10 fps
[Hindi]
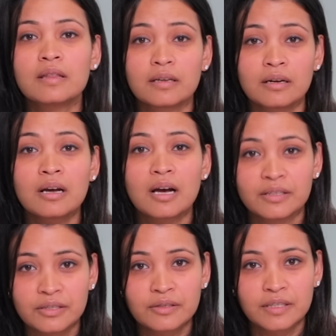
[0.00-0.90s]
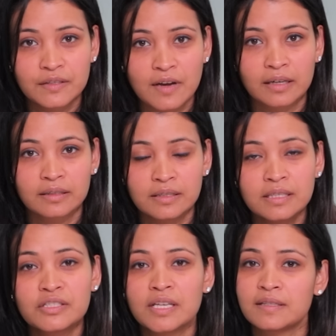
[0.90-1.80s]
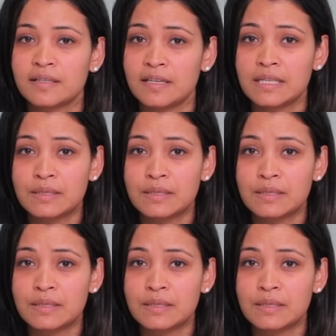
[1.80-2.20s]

देर आर अदर रिस्क फैक्टर्स जैसे कि